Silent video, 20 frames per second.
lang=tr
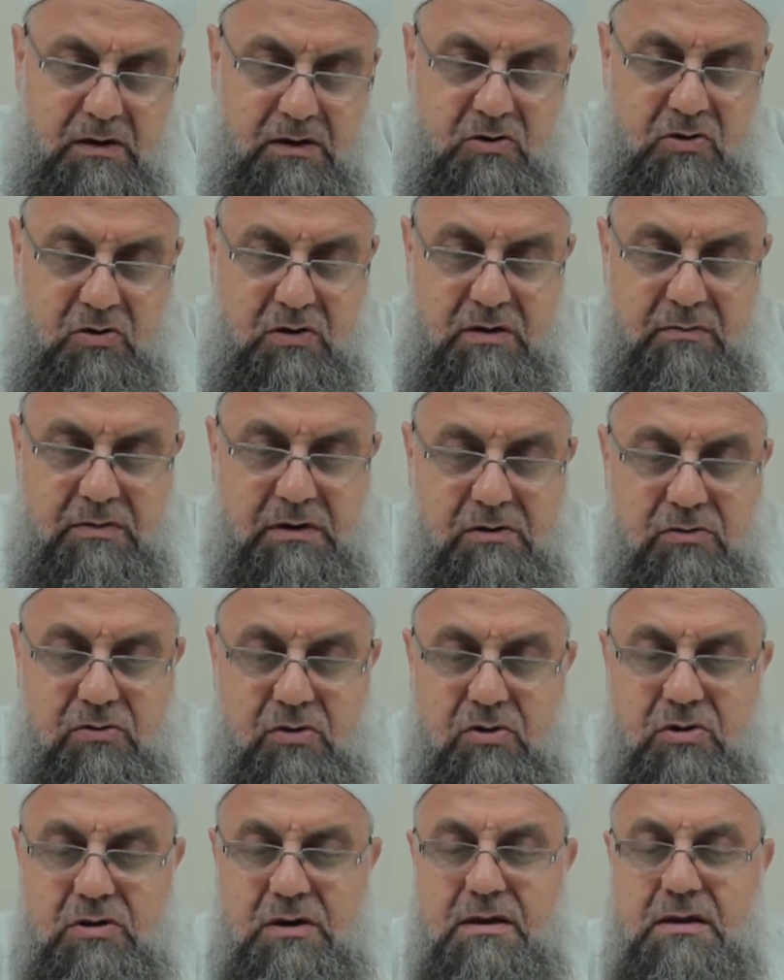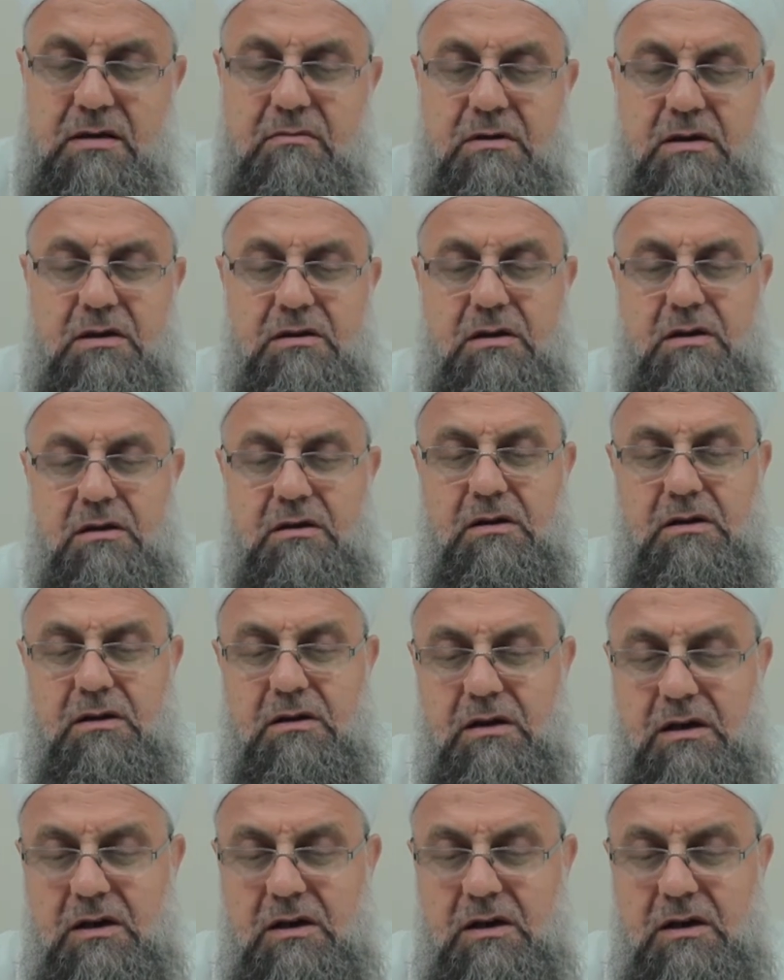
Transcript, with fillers: Sonra beni dördüncü kat semaya çıkarttılar.